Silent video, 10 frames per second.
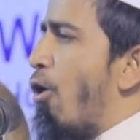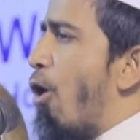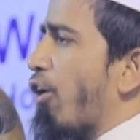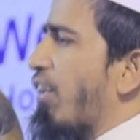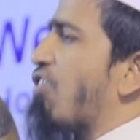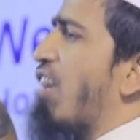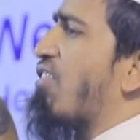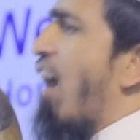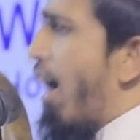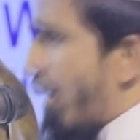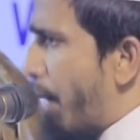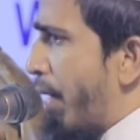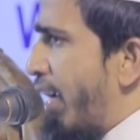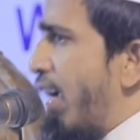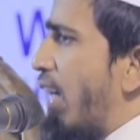হোক না সে
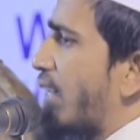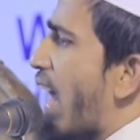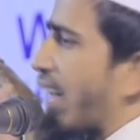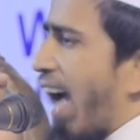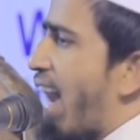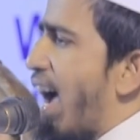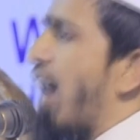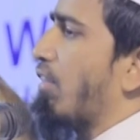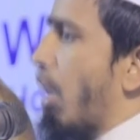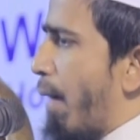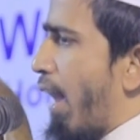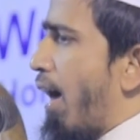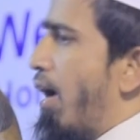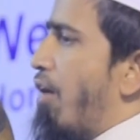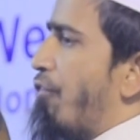জাহান্নামি তার গালে হাত দিবে না
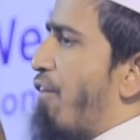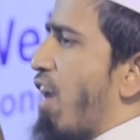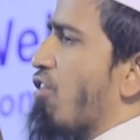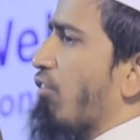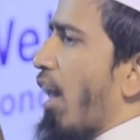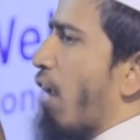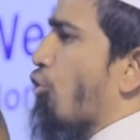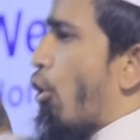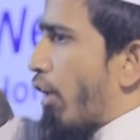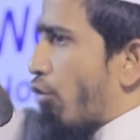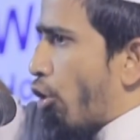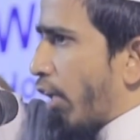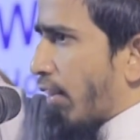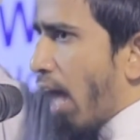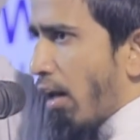ফেরেস তারা সঙ্গে
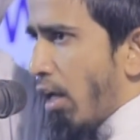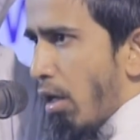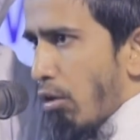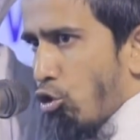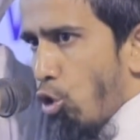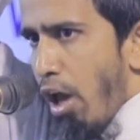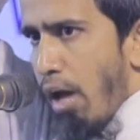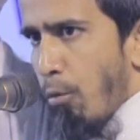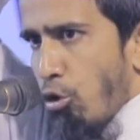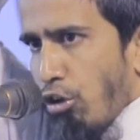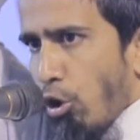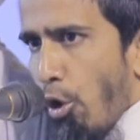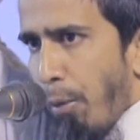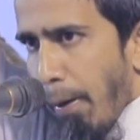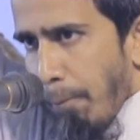সঙ্গে তার চুলের মুষ্টি
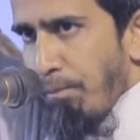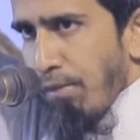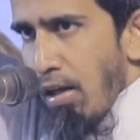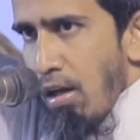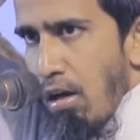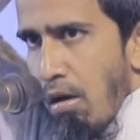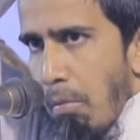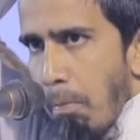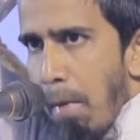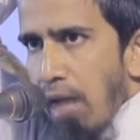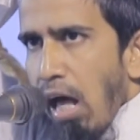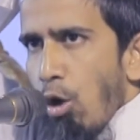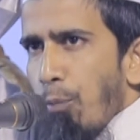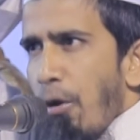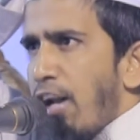ধরবে মাথার
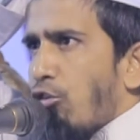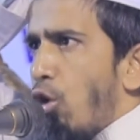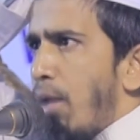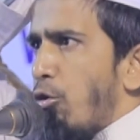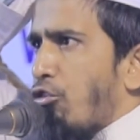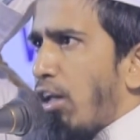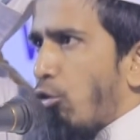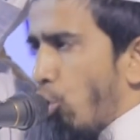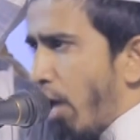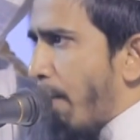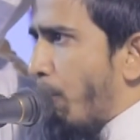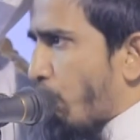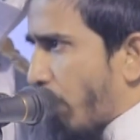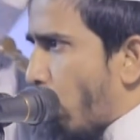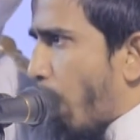উপরে চুলি মুষ্টি চুলের
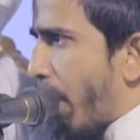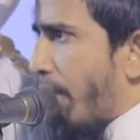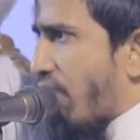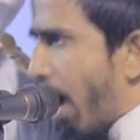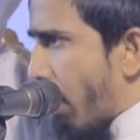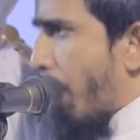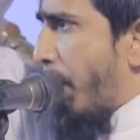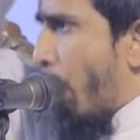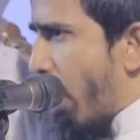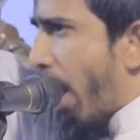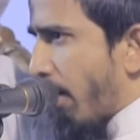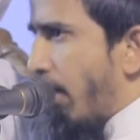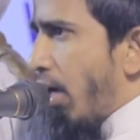মুষ্টি ধরবে জাহান্নামী মহিলার